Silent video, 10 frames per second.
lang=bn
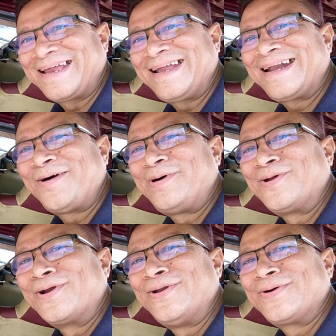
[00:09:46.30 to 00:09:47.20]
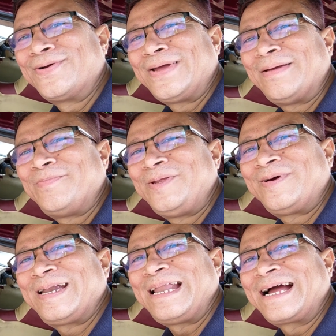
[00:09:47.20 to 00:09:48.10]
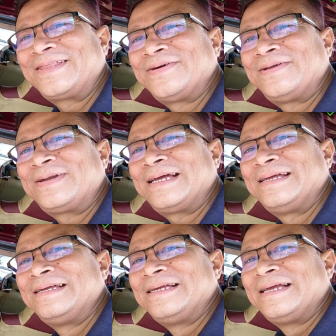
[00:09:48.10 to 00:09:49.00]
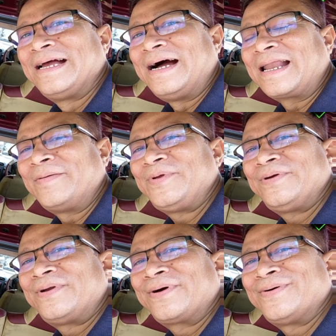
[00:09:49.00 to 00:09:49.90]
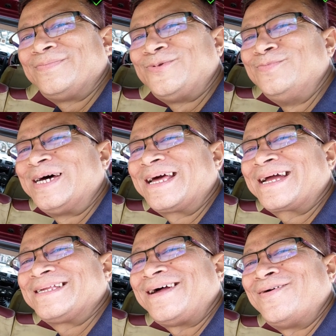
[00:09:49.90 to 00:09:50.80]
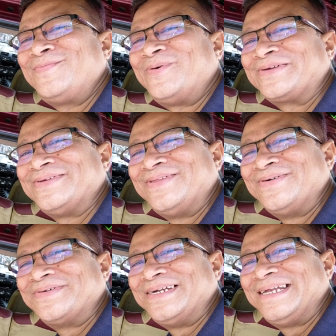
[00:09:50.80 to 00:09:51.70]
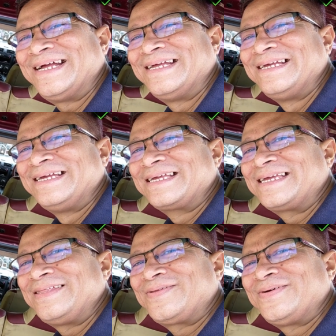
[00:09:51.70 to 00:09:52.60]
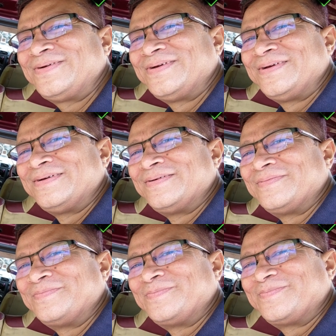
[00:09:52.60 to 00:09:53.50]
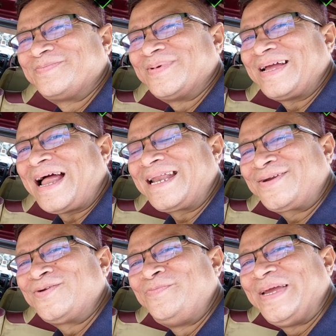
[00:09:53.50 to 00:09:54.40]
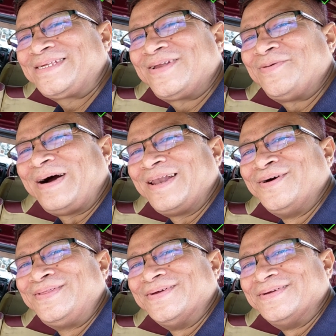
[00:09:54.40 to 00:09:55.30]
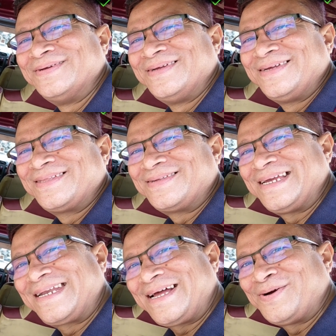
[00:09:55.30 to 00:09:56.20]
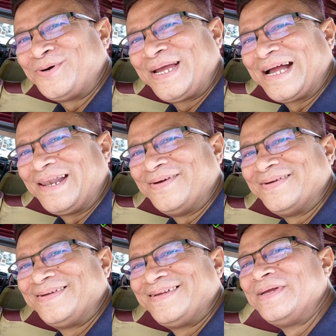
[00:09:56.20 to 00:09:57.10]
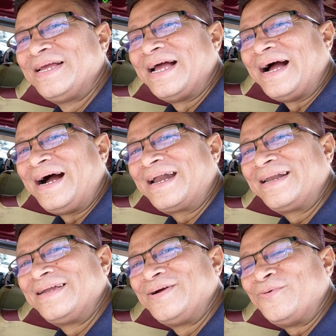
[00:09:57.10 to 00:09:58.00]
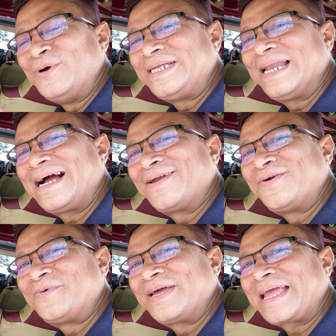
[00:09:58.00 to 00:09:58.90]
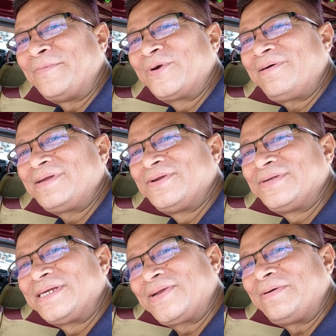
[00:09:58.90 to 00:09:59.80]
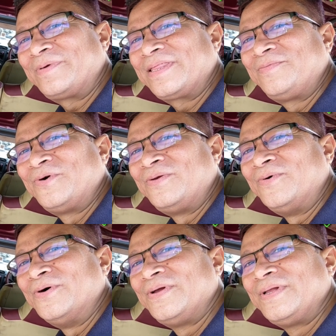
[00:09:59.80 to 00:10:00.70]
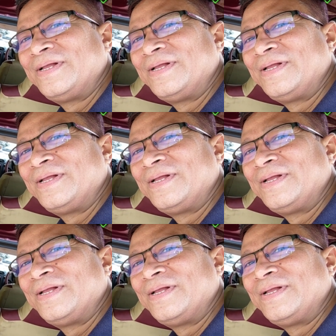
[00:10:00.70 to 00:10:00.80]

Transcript: এখানে আর আমার অন্য কোনো অ্যাম্পলিফায়ার লাগাতে হলো না আর আমি ওরকম একটা সাউন্ড পছন্দও করি না কিন্তু আরেকটু বেশ হলে ভালো হতো সেটা হয়ে গেল আর ওইটা লাগানোর পরে কেমন আওয়াজ হলো সেটাও আপনাদের বলবো